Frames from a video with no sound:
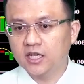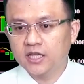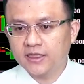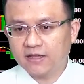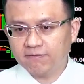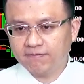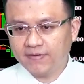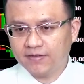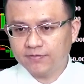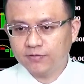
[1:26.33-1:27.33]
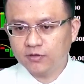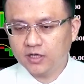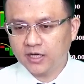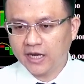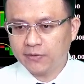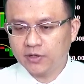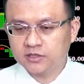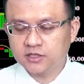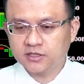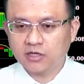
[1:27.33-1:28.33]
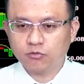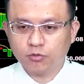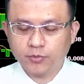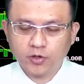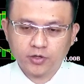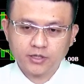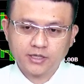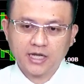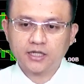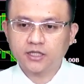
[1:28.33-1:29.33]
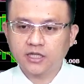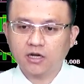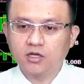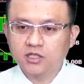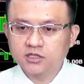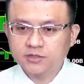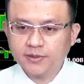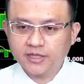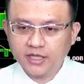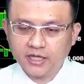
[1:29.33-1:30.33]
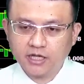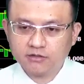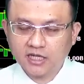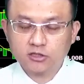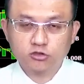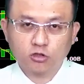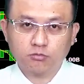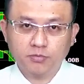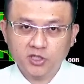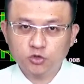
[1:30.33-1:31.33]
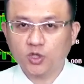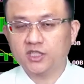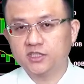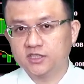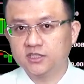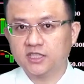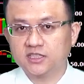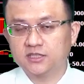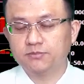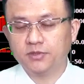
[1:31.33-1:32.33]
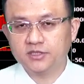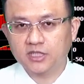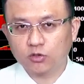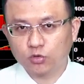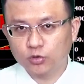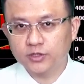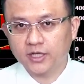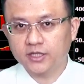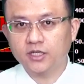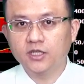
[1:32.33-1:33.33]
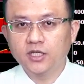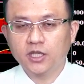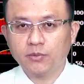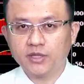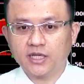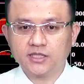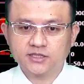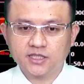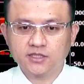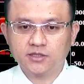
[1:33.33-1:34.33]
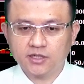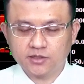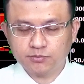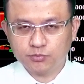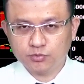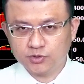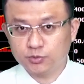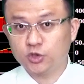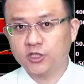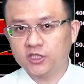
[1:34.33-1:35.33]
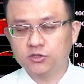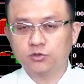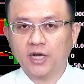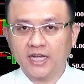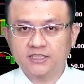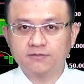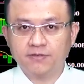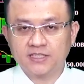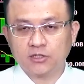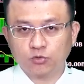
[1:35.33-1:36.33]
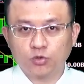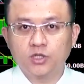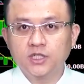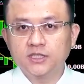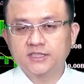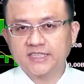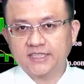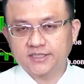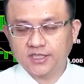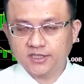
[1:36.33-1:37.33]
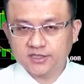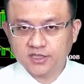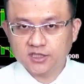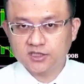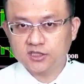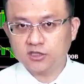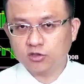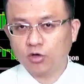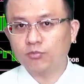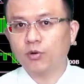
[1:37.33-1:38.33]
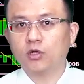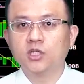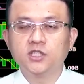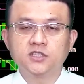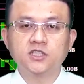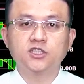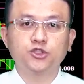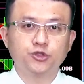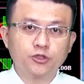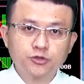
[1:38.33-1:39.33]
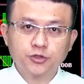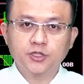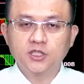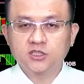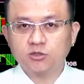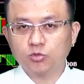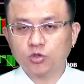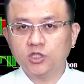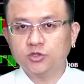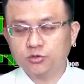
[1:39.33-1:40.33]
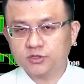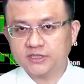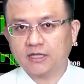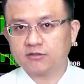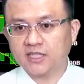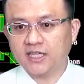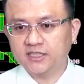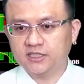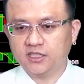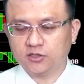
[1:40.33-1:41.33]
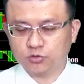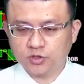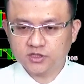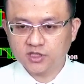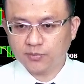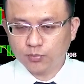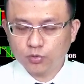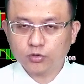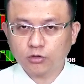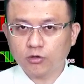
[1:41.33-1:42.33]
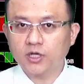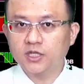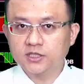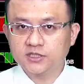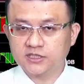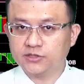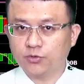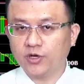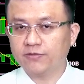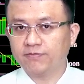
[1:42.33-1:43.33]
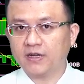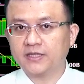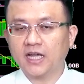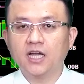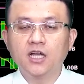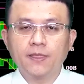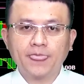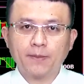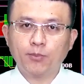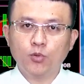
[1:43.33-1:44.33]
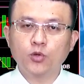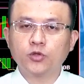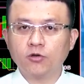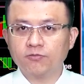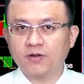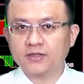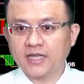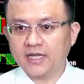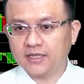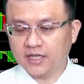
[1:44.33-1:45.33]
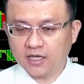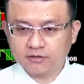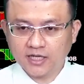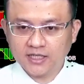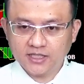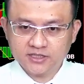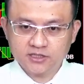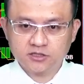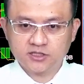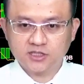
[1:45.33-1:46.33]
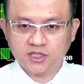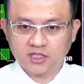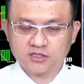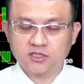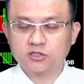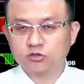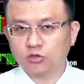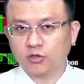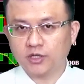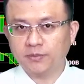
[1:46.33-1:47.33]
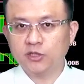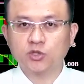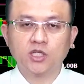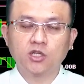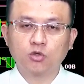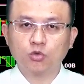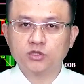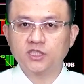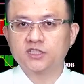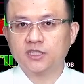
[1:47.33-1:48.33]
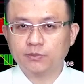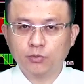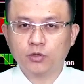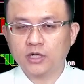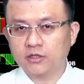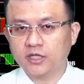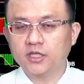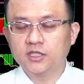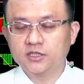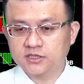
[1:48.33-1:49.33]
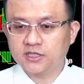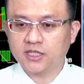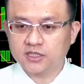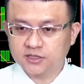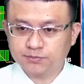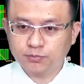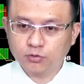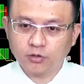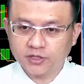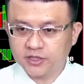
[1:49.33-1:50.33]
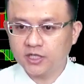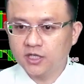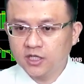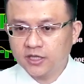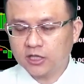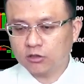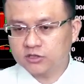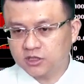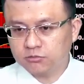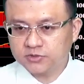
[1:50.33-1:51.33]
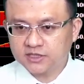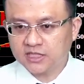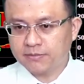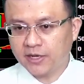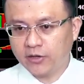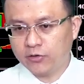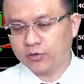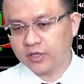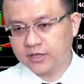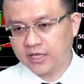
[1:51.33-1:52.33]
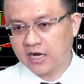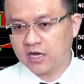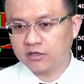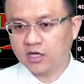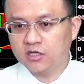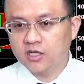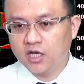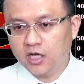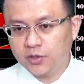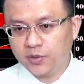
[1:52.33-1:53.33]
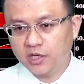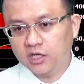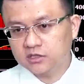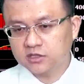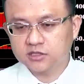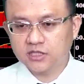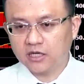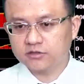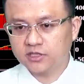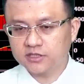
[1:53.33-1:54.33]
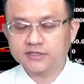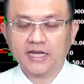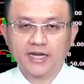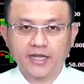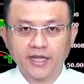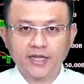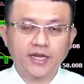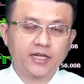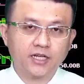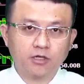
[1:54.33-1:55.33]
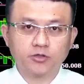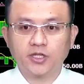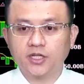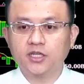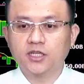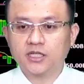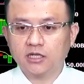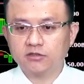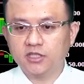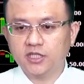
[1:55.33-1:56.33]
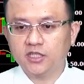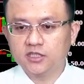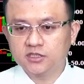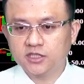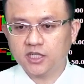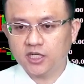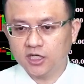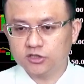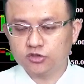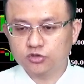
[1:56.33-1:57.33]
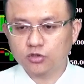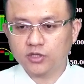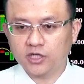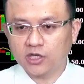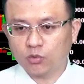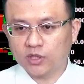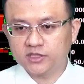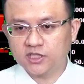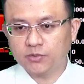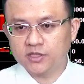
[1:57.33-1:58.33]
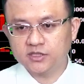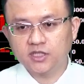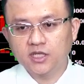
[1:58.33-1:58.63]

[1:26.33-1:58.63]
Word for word: 那反复的来回震荡，我们有跟大家提到，这边你要它走 B 转，事实上是比较困难的，因为它的这个呃不确定因素还是非。非常多战争升级、通膨，甚至选举，这么多因素搅在一起啊，所以使得波动呢。只会放大，那波动放大，你要它一次就直呃直接走一个 V 转过这前波高点，自然呢是不容易的。那同时我们在上一班有跟大家聊到，二月二十四号这长黑 K 的高点呢，高低点是一个很重要的关键位置。